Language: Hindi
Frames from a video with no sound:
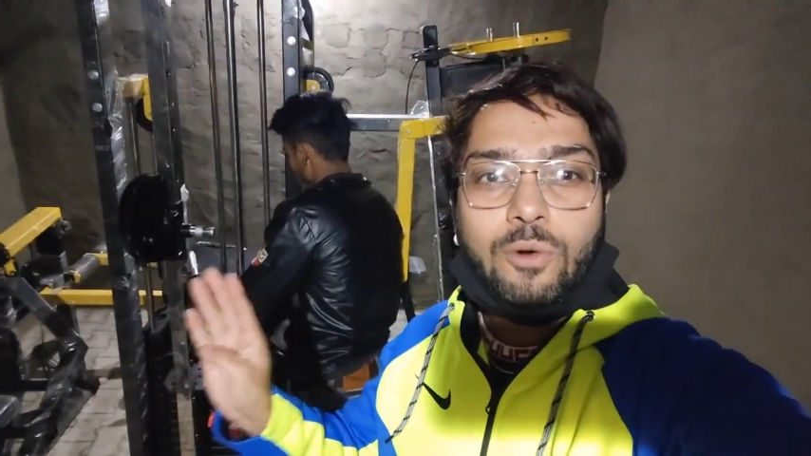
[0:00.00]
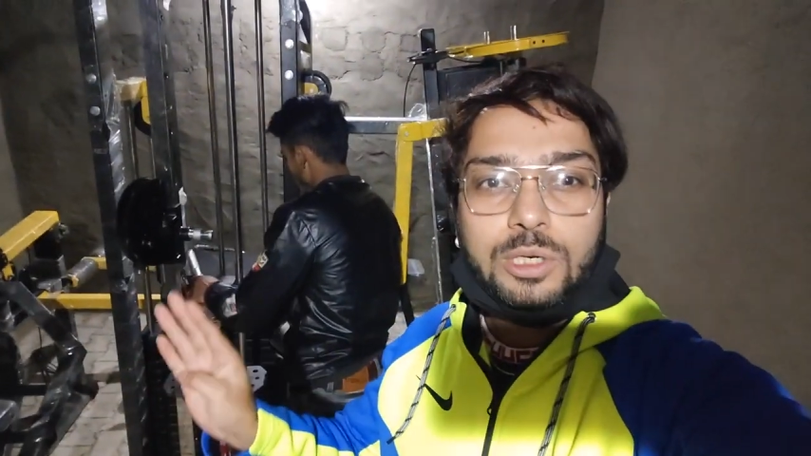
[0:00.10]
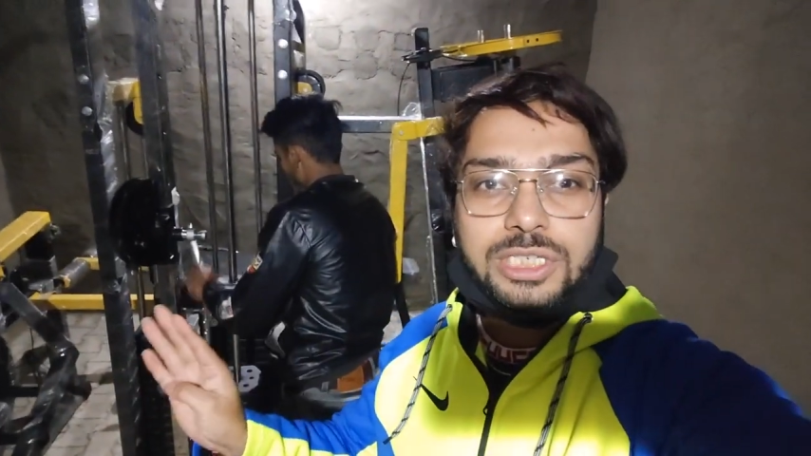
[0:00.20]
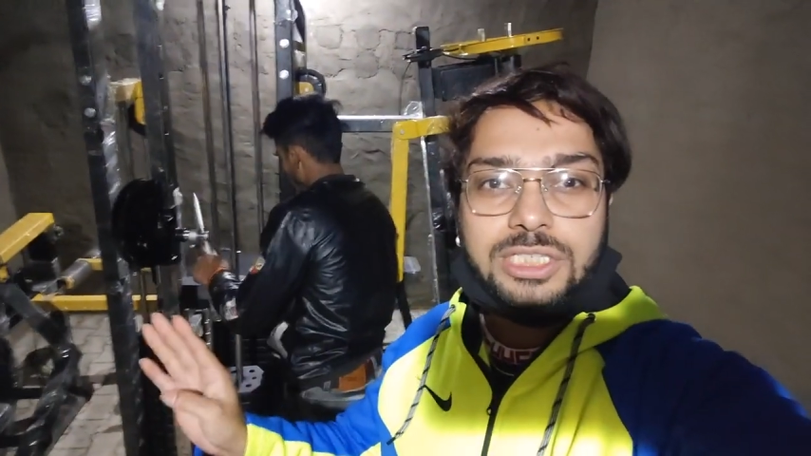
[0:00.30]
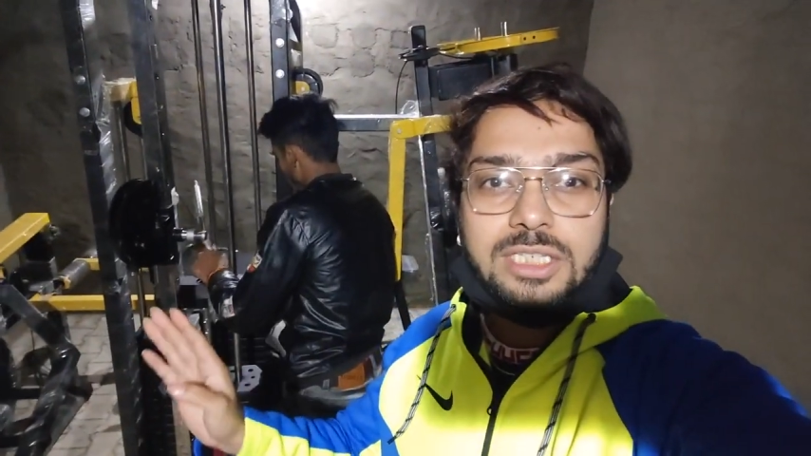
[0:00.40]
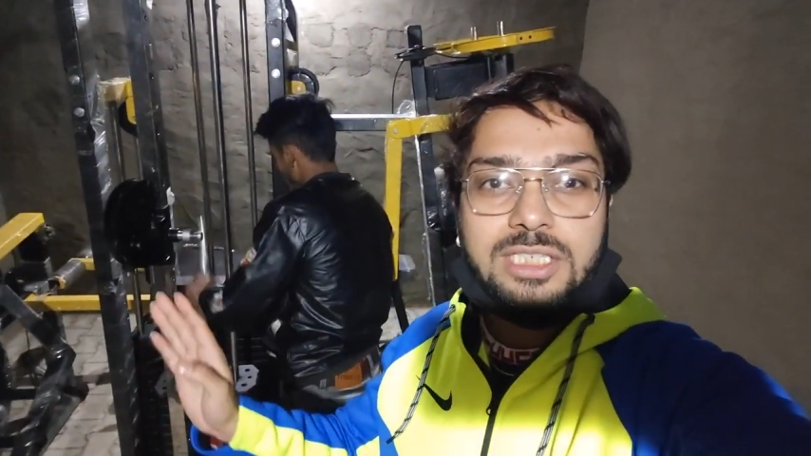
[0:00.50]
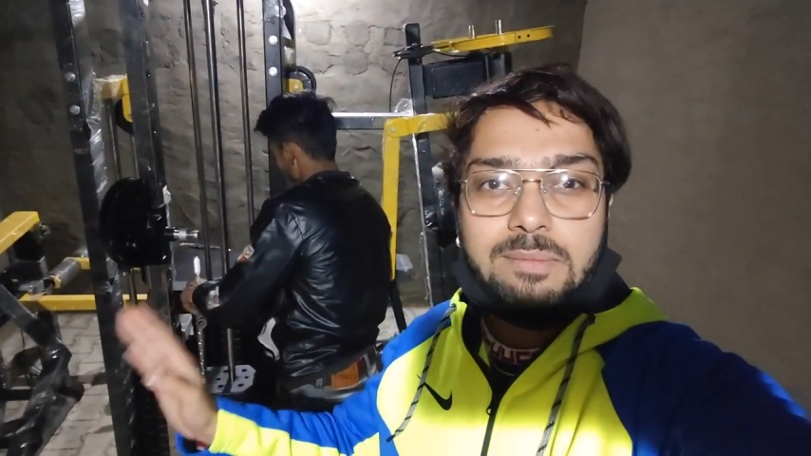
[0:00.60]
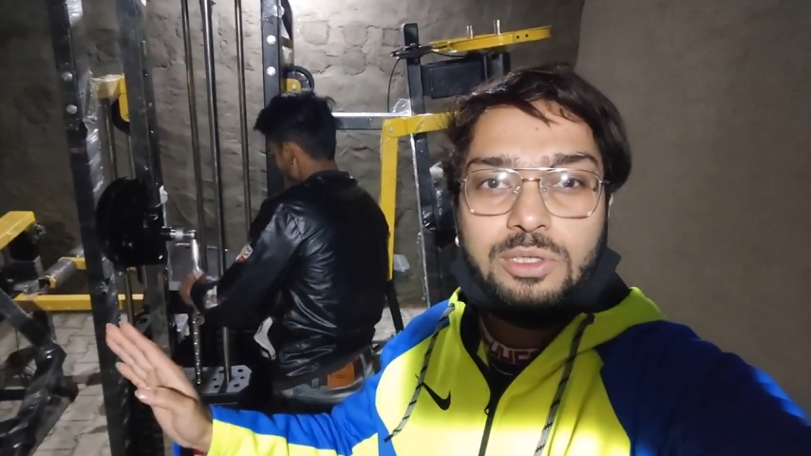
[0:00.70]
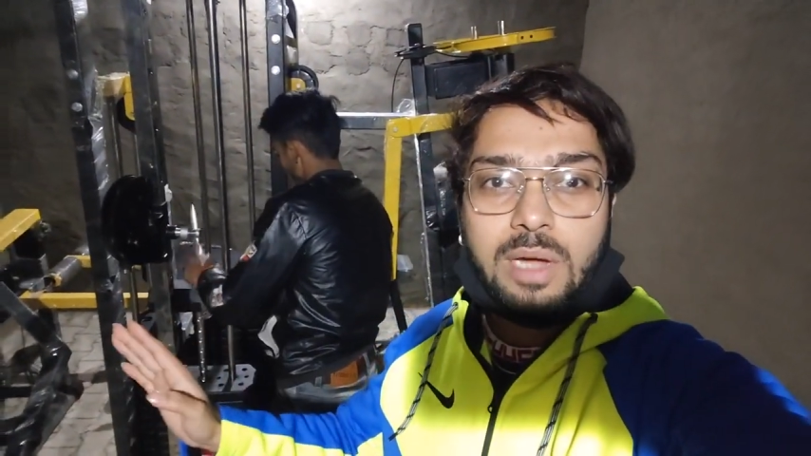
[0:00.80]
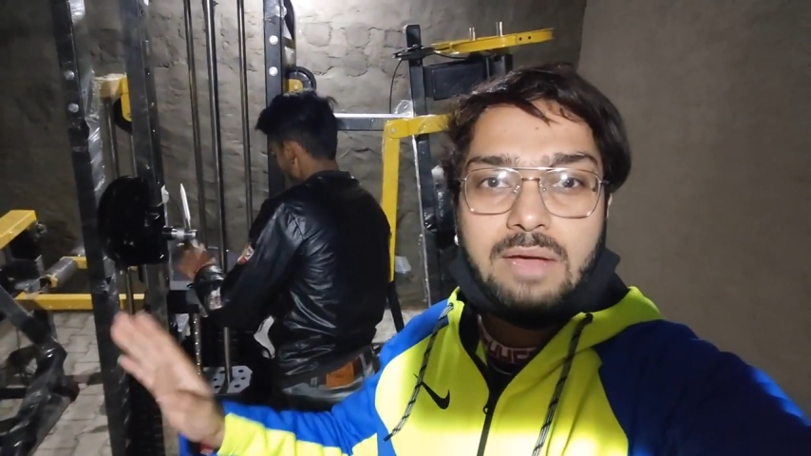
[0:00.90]
फोर स्टेशन
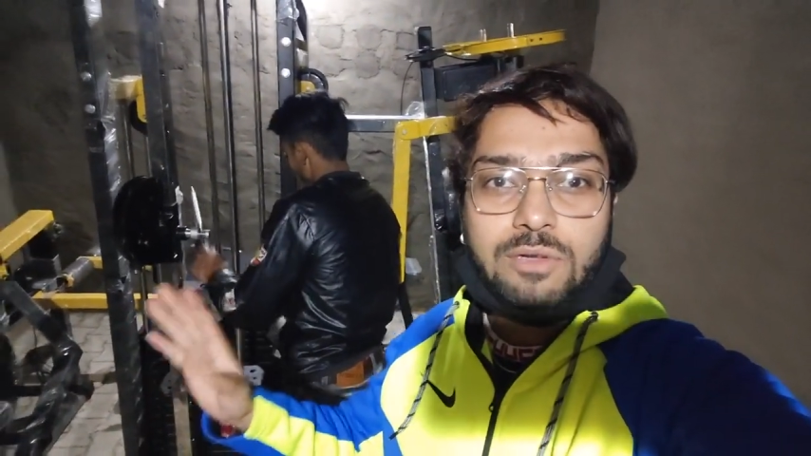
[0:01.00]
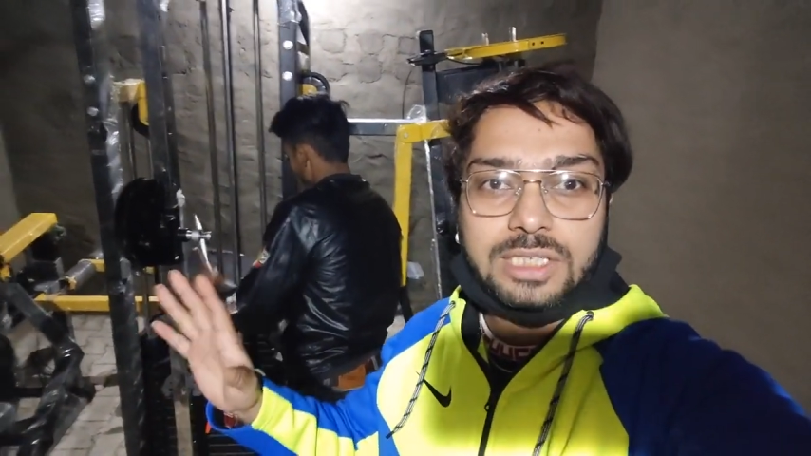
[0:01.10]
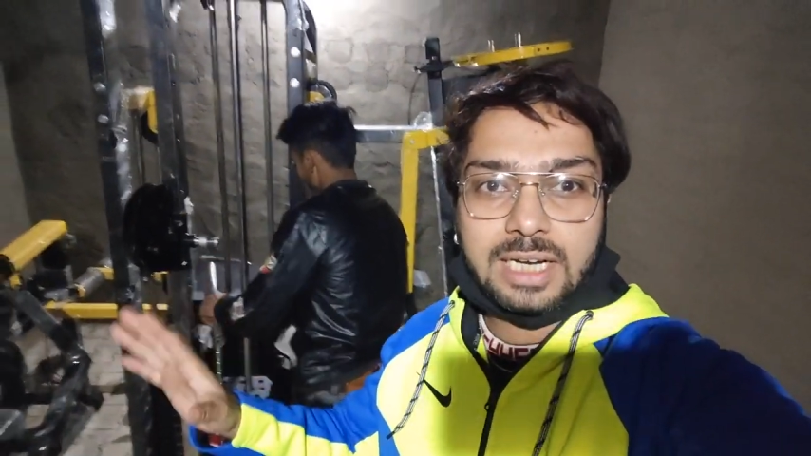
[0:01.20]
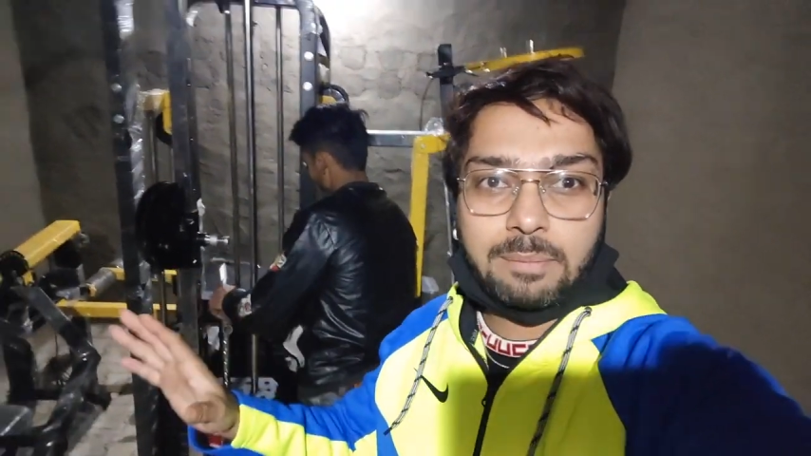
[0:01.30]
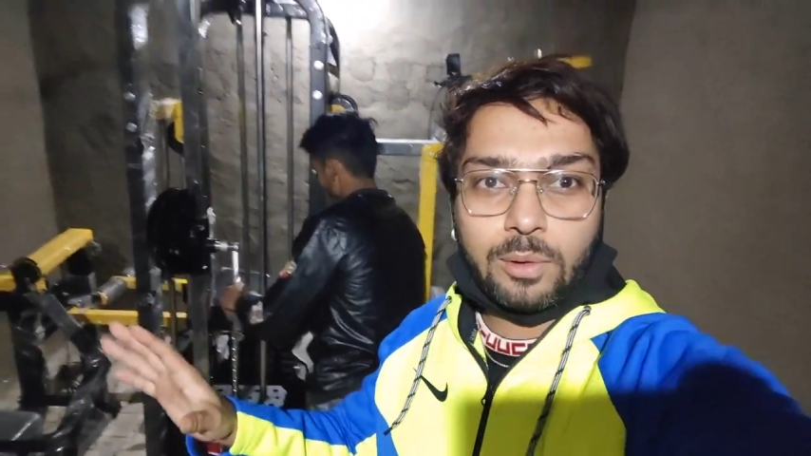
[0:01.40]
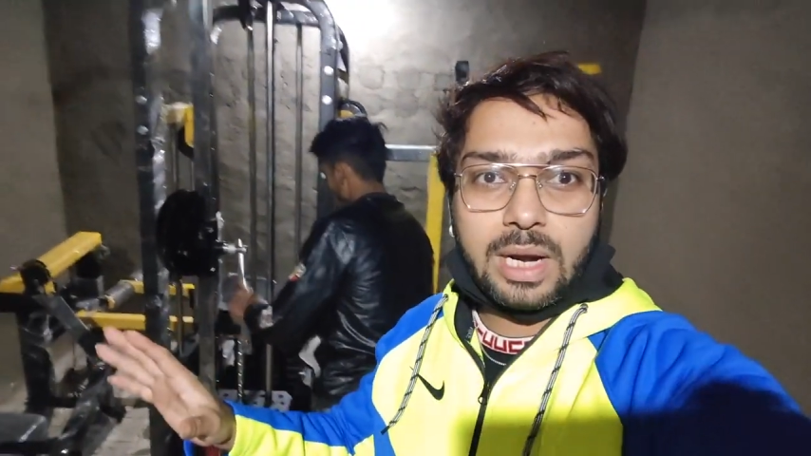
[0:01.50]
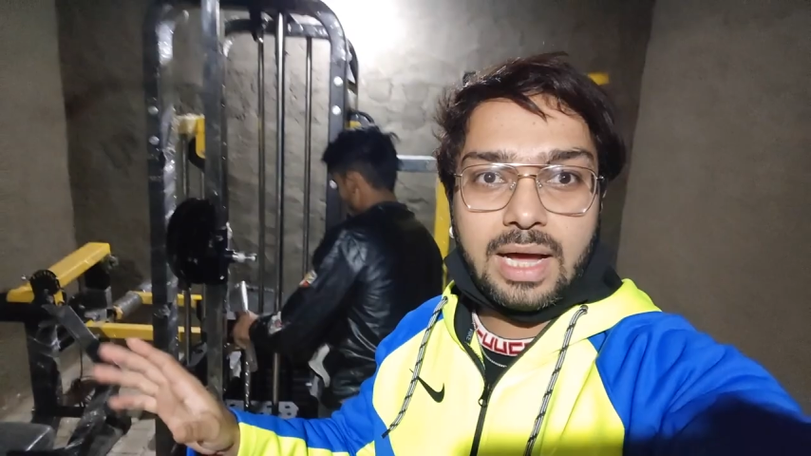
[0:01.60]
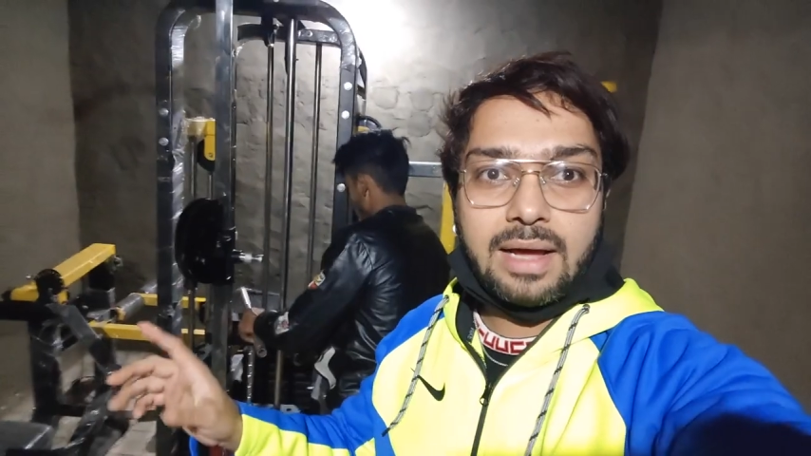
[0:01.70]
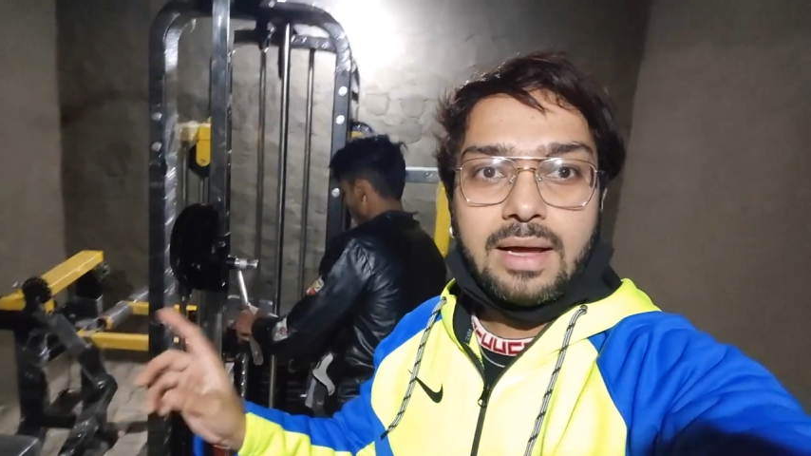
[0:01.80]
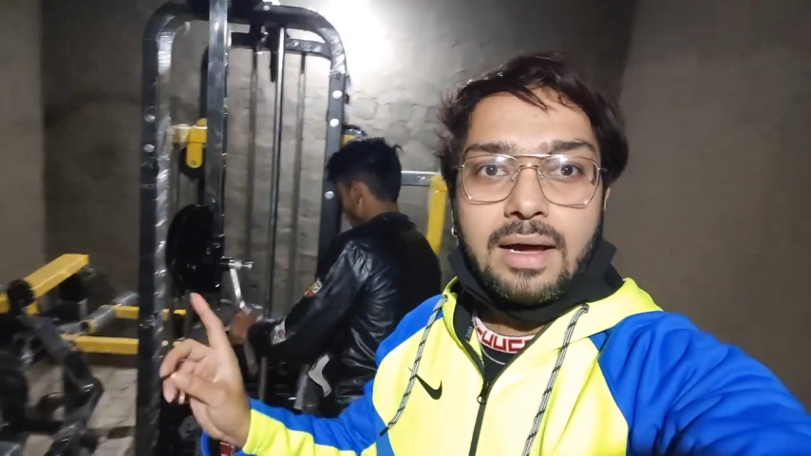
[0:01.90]
जिम जो है वो सेटअप हो
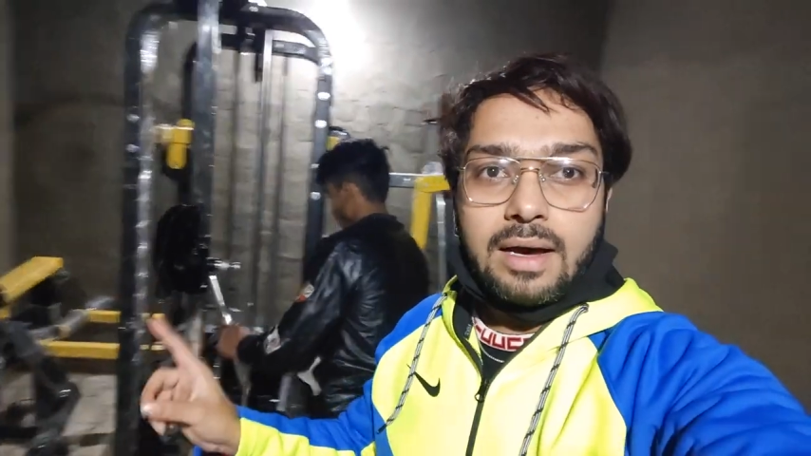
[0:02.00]
रहा है